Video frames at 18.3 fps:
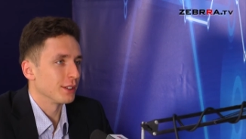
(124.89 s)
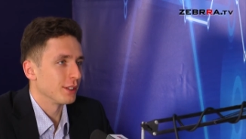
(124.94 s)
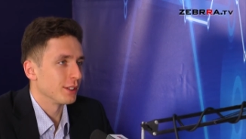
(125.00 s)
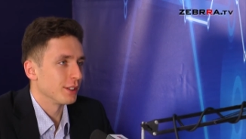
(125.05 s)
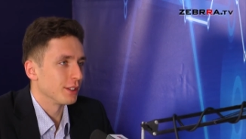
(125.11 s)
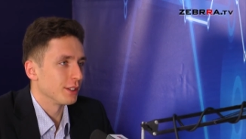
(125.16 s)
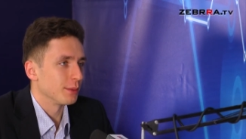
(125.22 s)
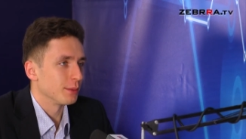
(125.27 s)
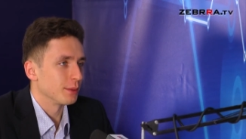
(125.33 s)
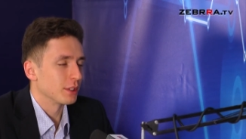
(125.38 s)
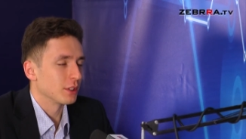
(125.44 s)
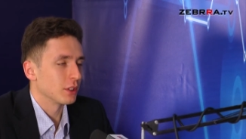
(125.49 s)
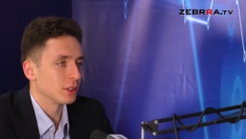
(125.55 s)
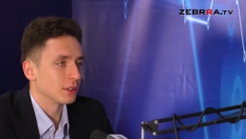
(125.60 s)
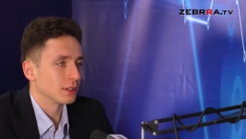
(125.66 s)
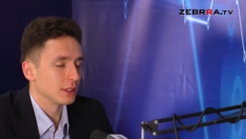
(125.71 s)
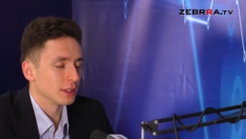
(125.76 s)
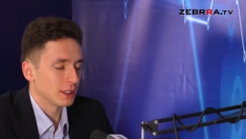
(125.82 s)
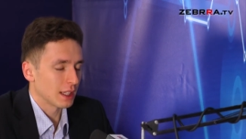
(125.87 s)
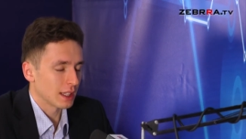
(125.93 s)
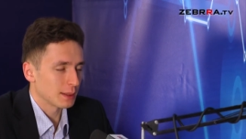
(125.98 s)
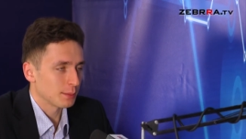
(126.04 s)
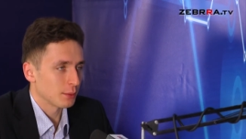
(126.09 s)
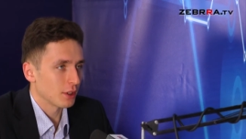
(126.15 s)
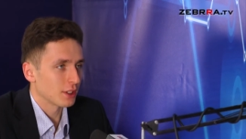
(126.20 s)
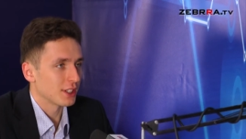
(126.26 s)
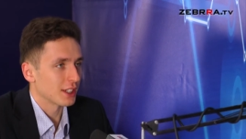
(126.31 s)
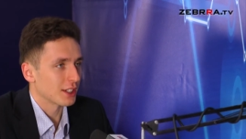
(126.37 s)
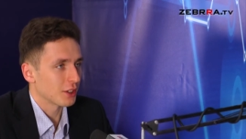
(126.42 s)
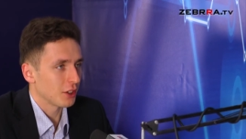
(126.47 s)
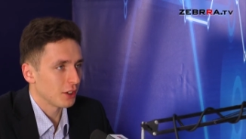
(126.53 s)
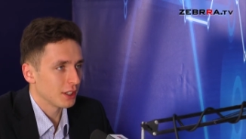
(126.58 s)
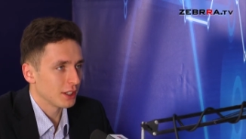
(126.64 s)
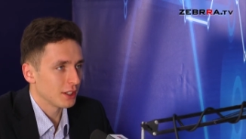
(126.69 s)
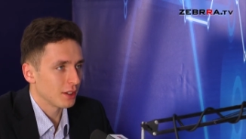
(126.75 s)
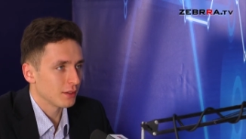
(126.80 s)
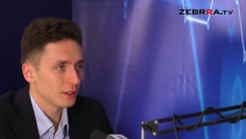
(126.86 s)
o transporcie
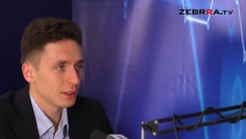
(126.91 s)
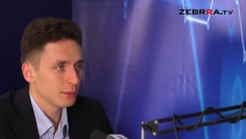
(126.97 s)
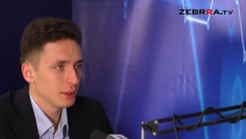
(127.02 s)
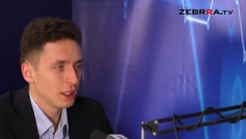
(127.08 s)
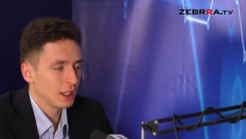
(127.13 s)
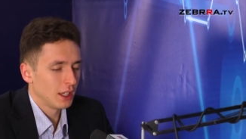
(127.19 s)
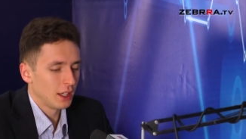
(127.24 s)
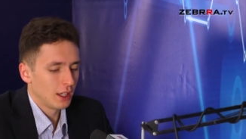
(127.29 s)
kolejowym.